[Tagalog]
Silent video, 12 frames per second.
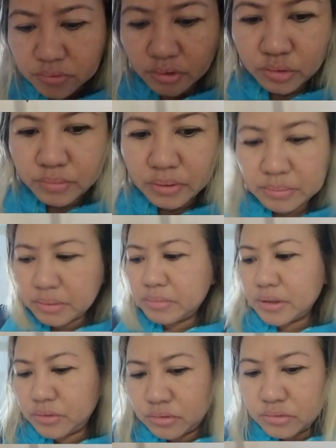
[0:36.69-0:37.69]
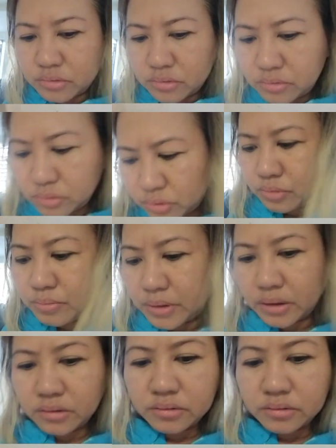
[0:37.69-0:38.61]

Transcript: Naku, bababa yung tubig.